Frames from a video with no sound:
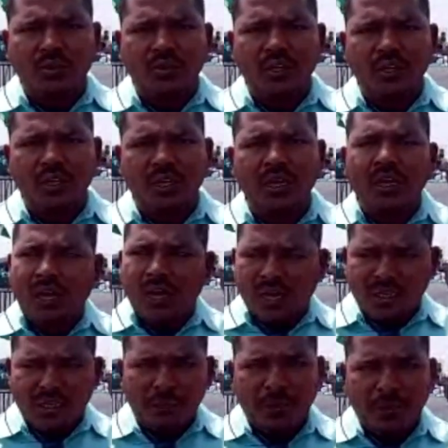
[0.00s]
రోజుల నుండి ఇక్కడ
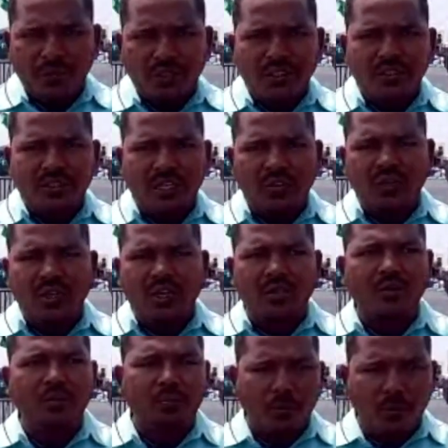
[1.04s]
ఉండి అన్ని
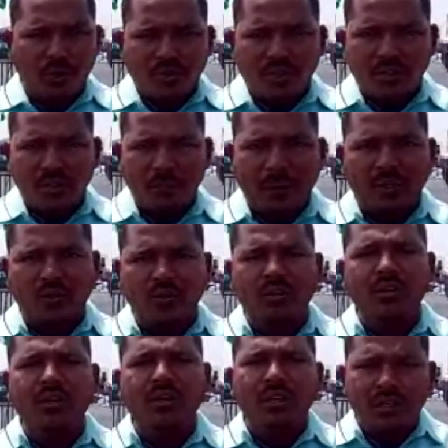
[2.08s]
పర్యవేక్షిస్తా ఉన్నారు
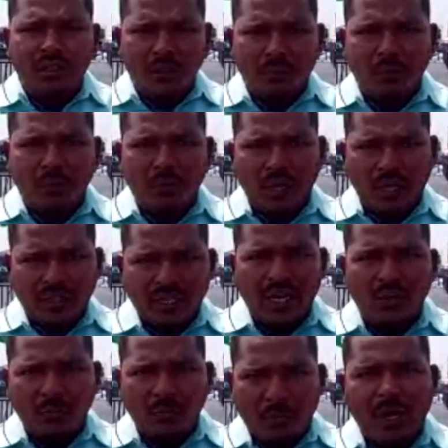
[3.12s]
పోలీసులతో పాటు
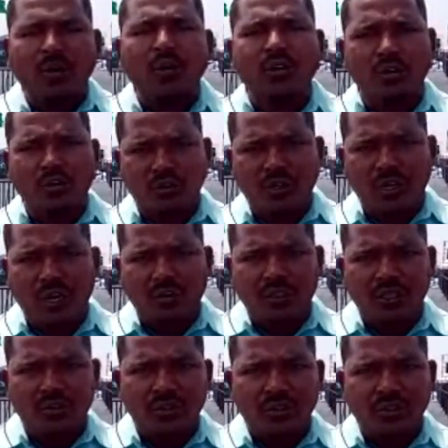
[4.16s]
ఇప్పుడు అధికారులు
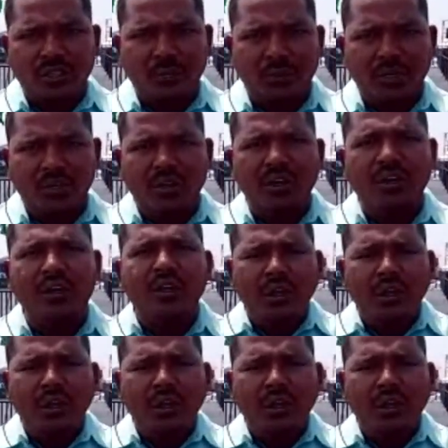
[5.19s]
పాల్గొనకూడదు కాబట్టి ఇటువంటి